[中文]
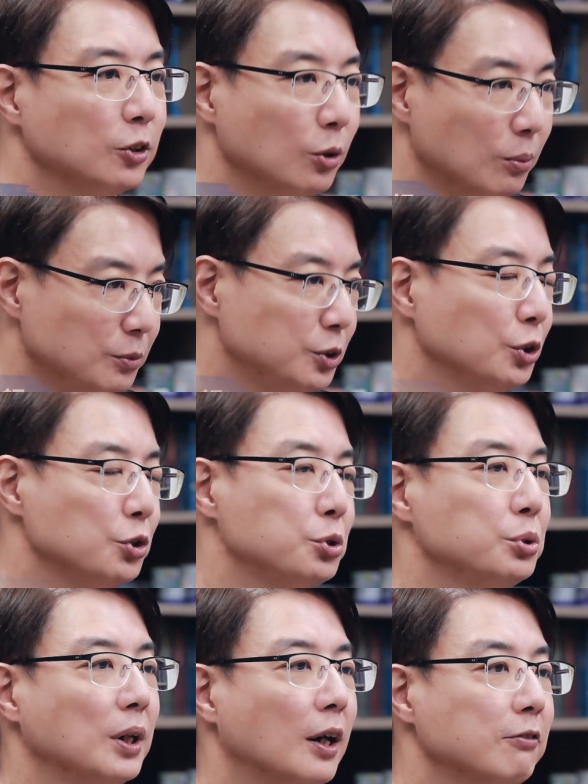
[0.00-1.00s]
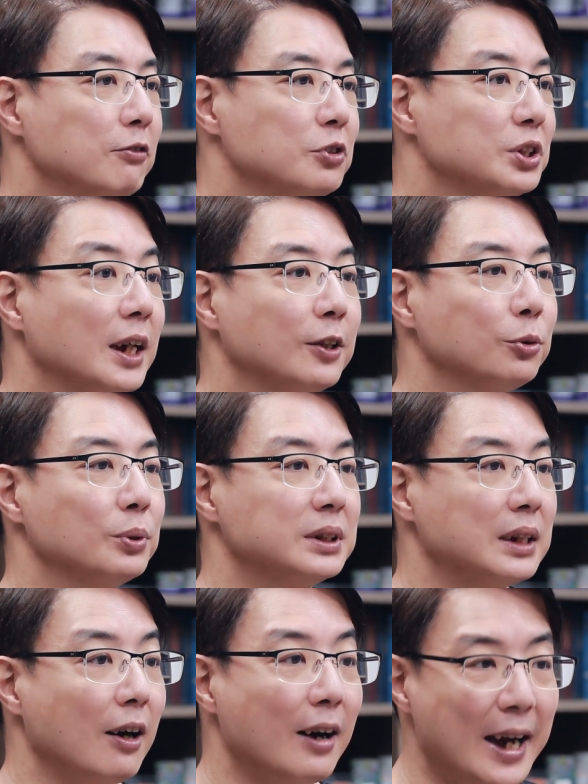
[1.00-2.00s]
我们就需要付上多
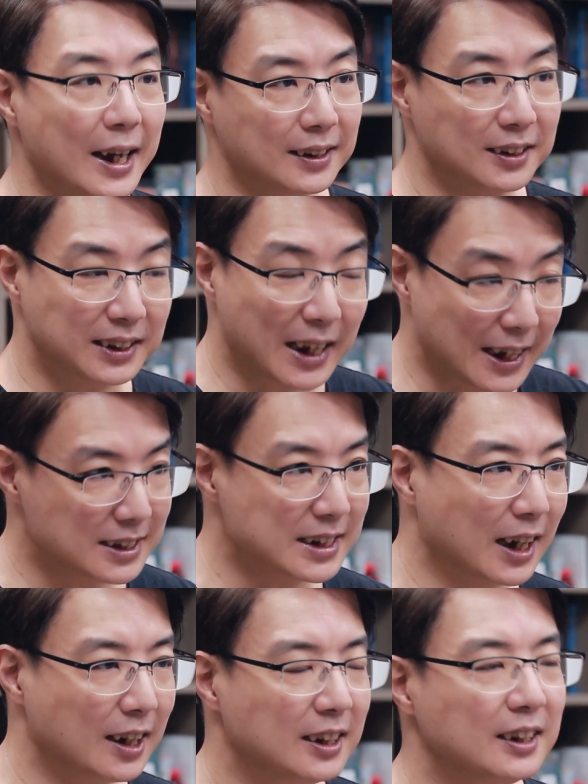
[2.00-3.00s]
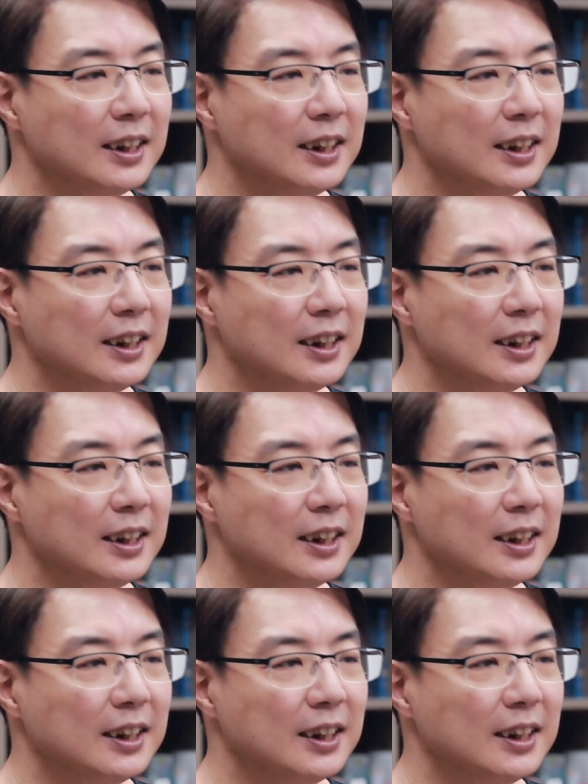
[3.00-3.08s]
少爱的代价。